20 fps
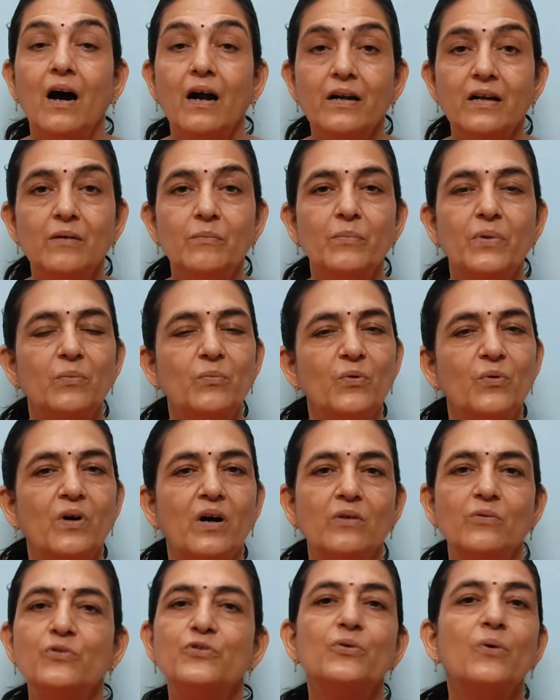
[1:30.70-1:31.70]
आडंबर
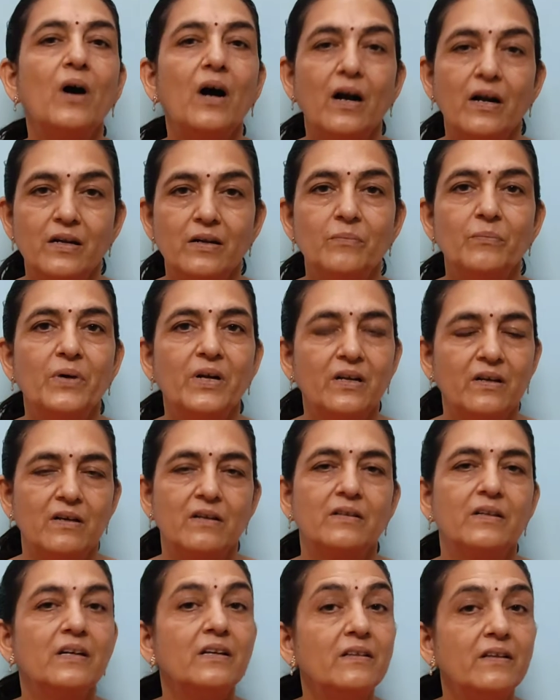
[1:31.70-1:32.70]
मुगानु जो आडंबर
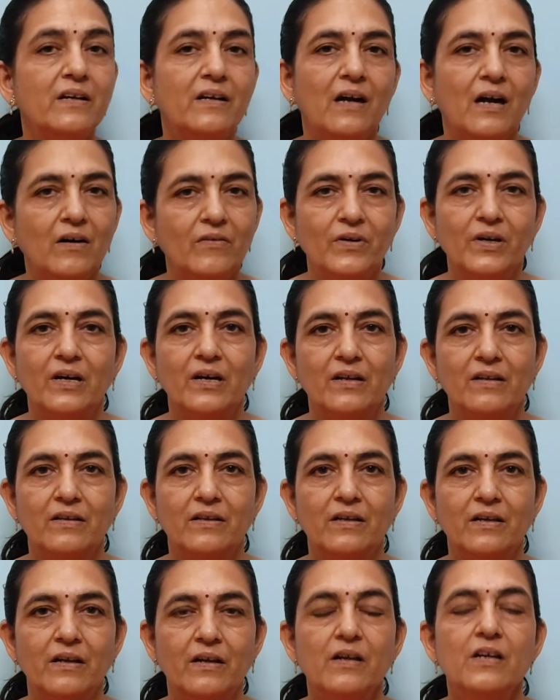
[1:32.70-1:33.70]
करते हैं दिखावा
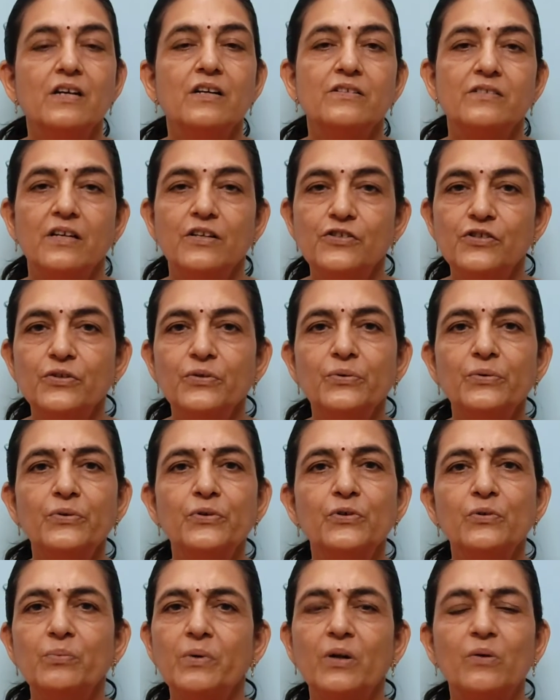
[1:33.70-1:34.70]
करते हैं सज्जन
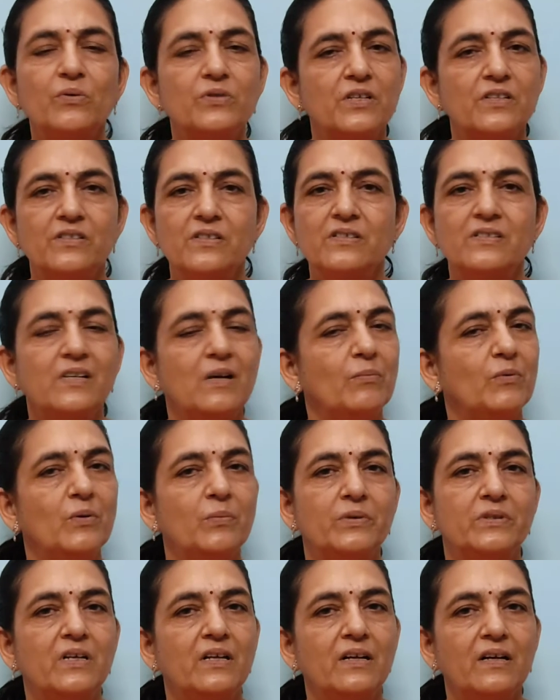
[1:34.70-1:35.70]
उंडू कल को सज्जन से आपको
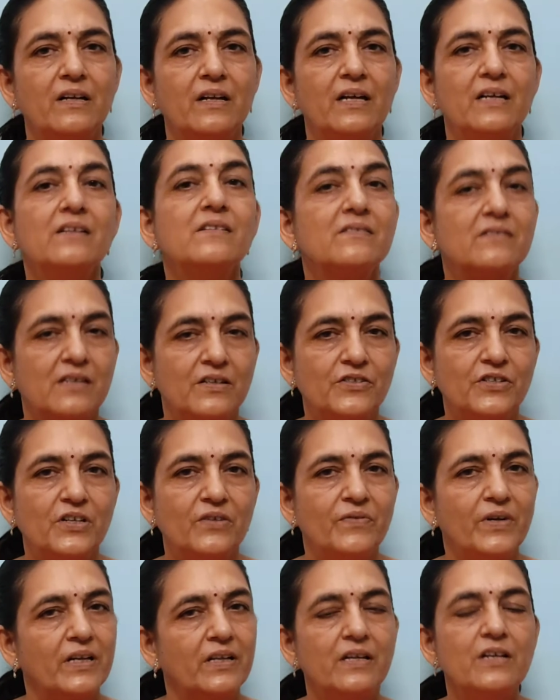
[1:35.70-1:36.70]
पता लग रहा है
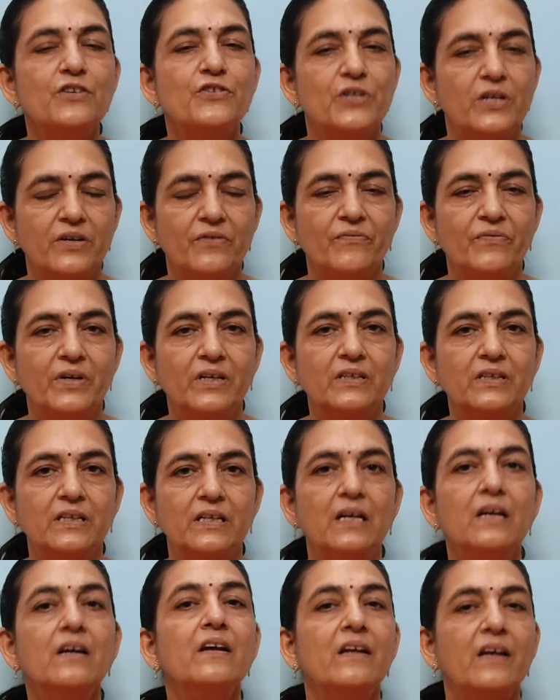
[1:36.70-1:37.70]
सज्जन व्यक्ति शरीफ
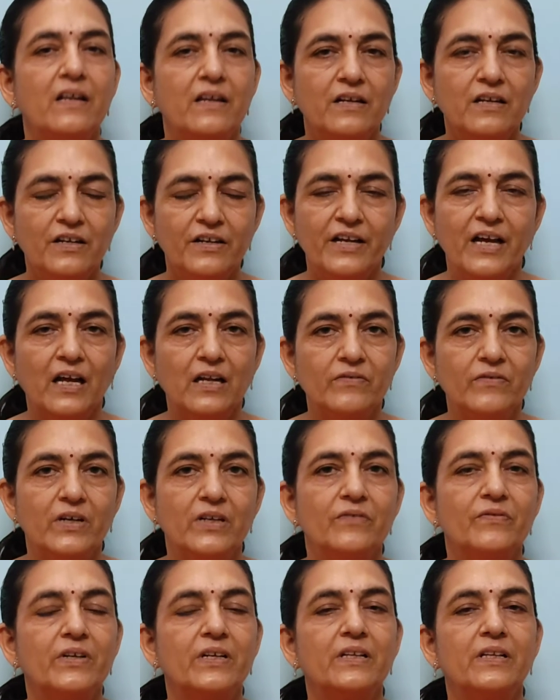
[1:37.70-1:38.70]
व्यक्ति यानी
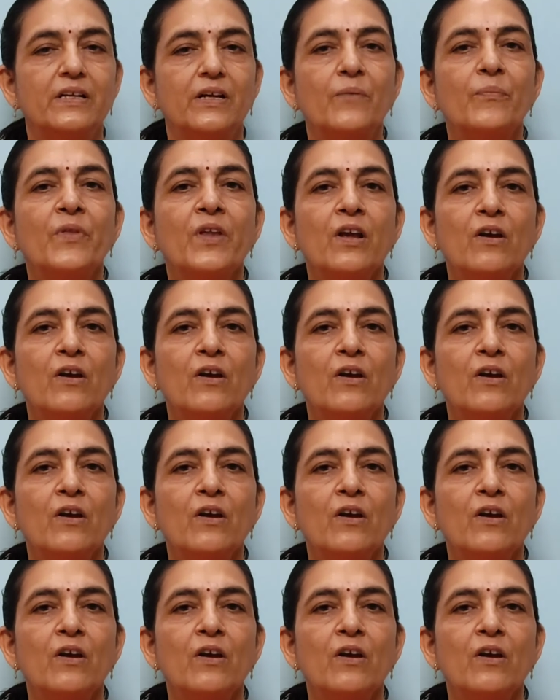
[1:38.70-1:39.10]
ज्ञानवान व्यक्ति